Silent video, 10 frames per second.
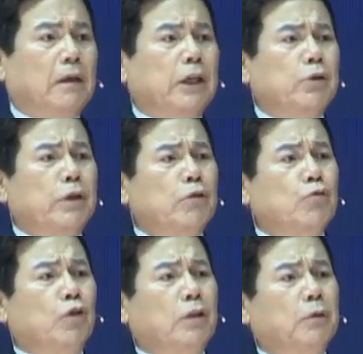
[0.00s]
계속해서
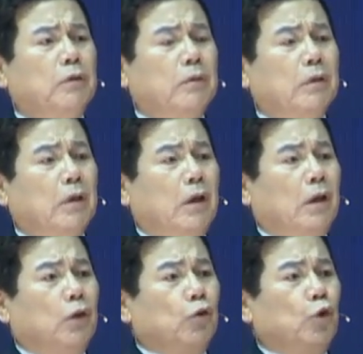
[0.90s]
주님은
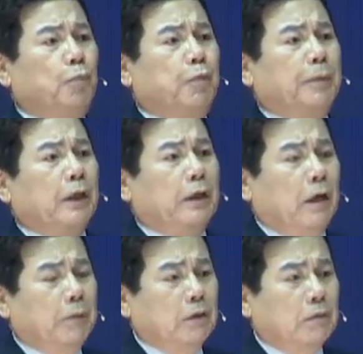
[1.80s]
율법에
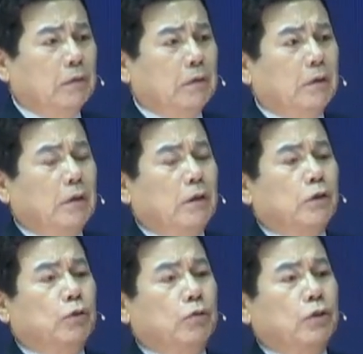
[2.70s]
의하면
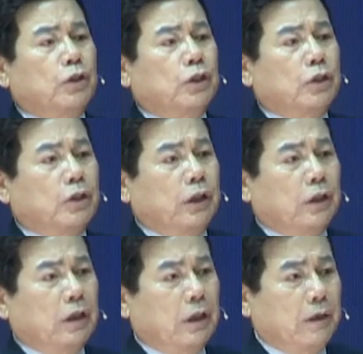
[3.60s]
죽은
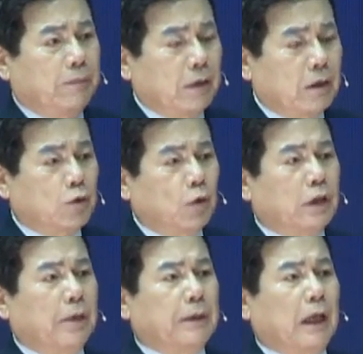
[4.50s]
시체에게 손을
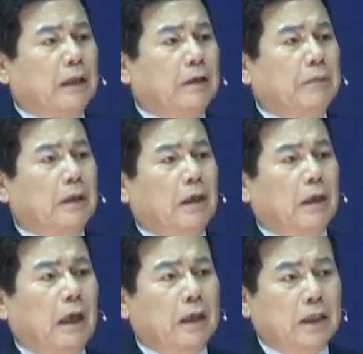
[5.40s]
대면 안 됩니다
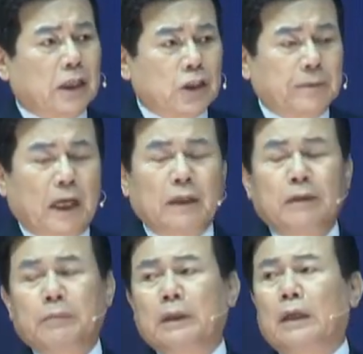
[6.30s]
가까이 하시면 안
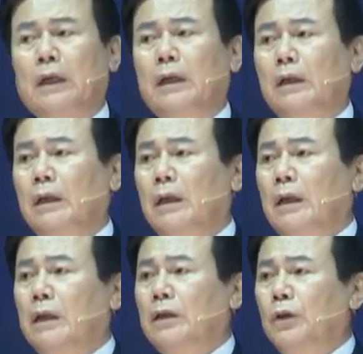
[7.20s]
됩니다
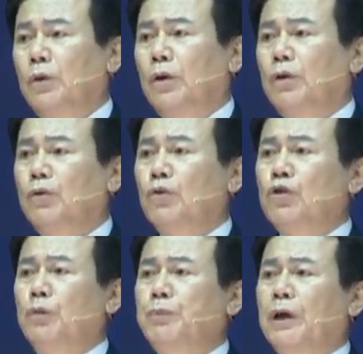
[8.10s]
그리고
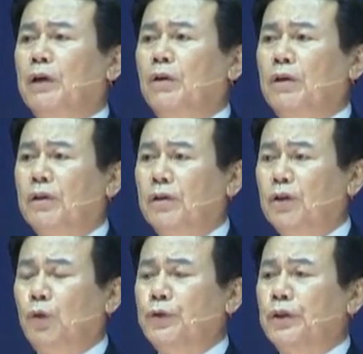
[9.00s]
유출병
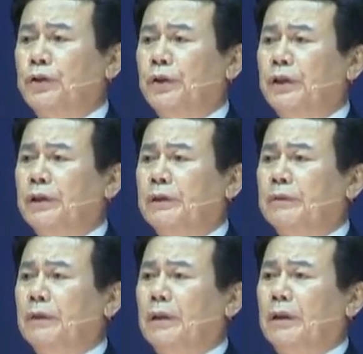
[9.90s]
철루증
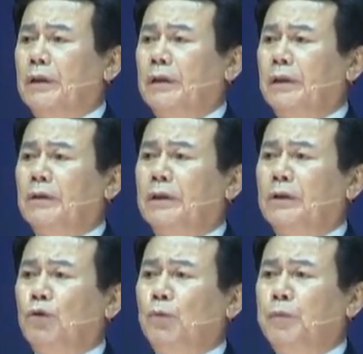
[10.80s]
여인 이
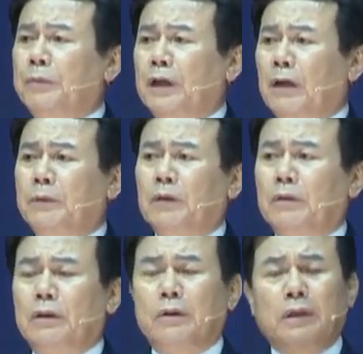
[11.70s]
여인 율법에
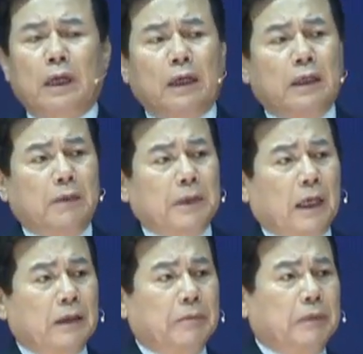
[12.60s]
의하면 이 여인 가까이 하면
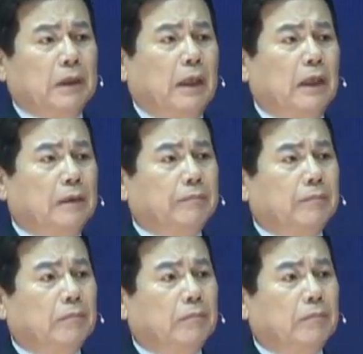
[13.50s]
안 됩니다